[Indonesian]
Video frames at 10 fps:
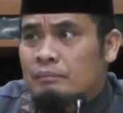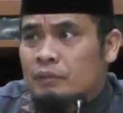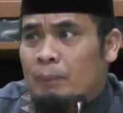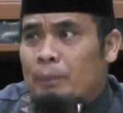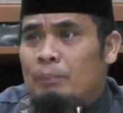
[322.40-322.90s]

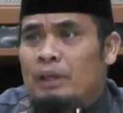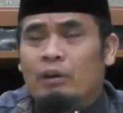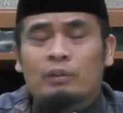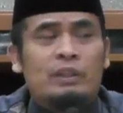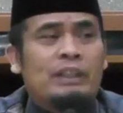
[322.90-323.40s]
Tapi
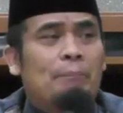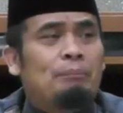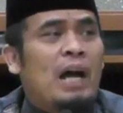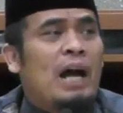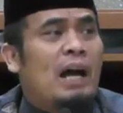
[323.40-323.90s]
beliau tetap
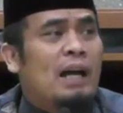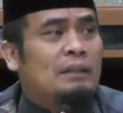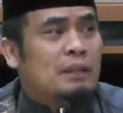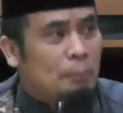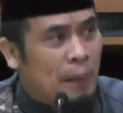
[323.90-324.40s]

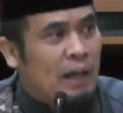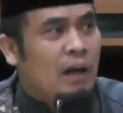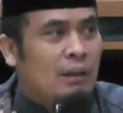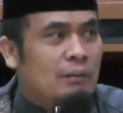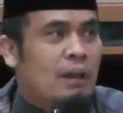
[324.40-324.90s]
taat
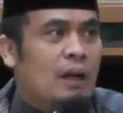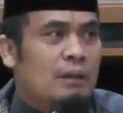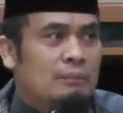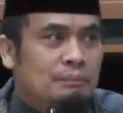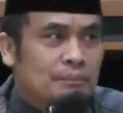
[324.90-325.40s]
kepada Allah.
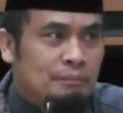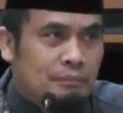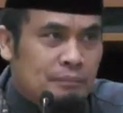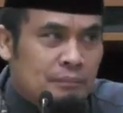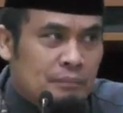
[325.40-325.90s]

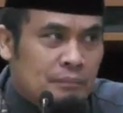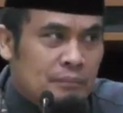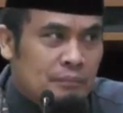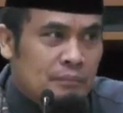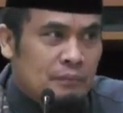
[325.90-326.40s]

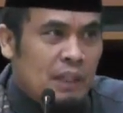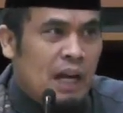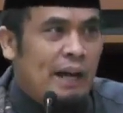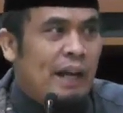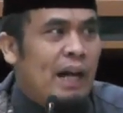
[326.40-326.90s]

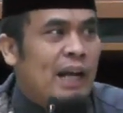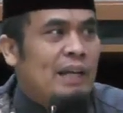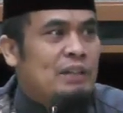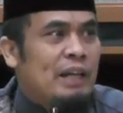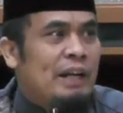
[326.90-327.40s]
Nggak ada
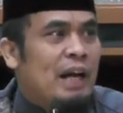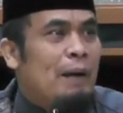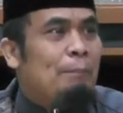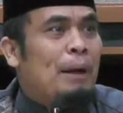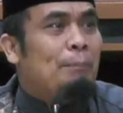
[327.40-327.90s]
alasan
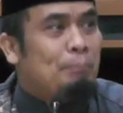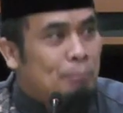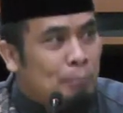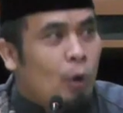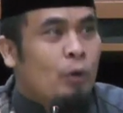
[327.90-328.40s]

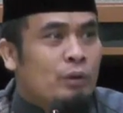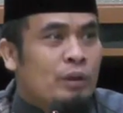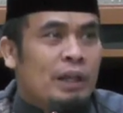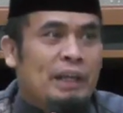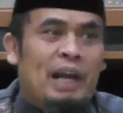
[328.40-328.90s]

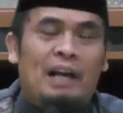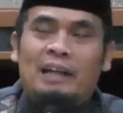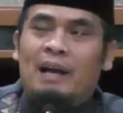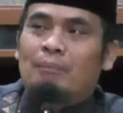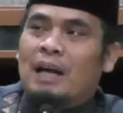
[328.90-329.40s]
apapun
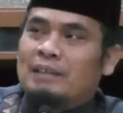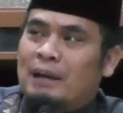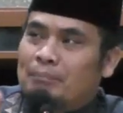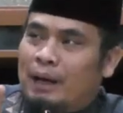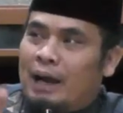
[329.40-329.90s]
yang
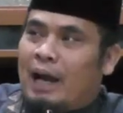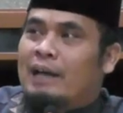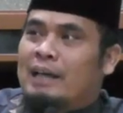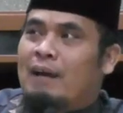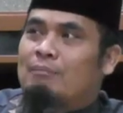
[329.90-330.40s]
namanya
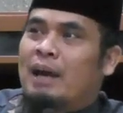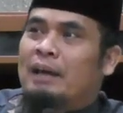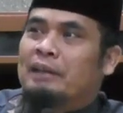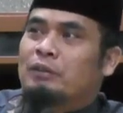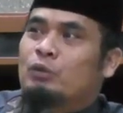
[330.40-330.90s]
beragama
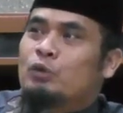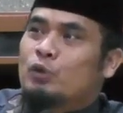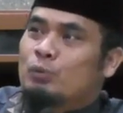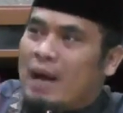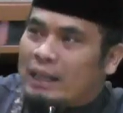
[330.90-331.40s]
itu
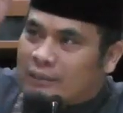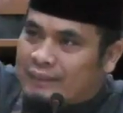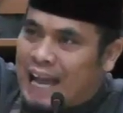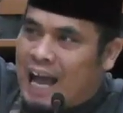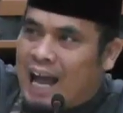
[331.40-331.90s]
cuma
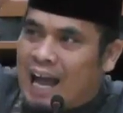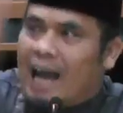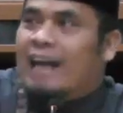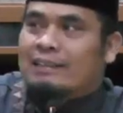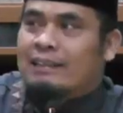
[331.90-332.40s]

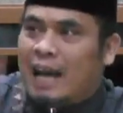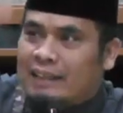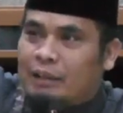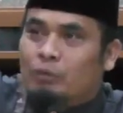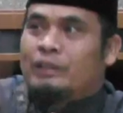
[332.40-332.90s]
taat
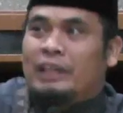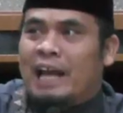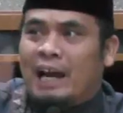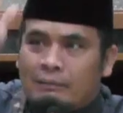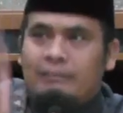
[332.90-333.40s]
atau
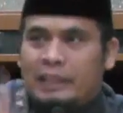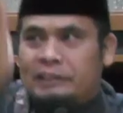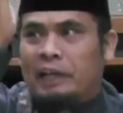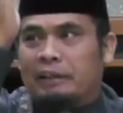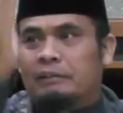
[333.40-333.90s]
tidak,
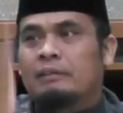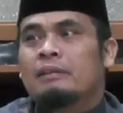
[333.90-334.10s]
titik.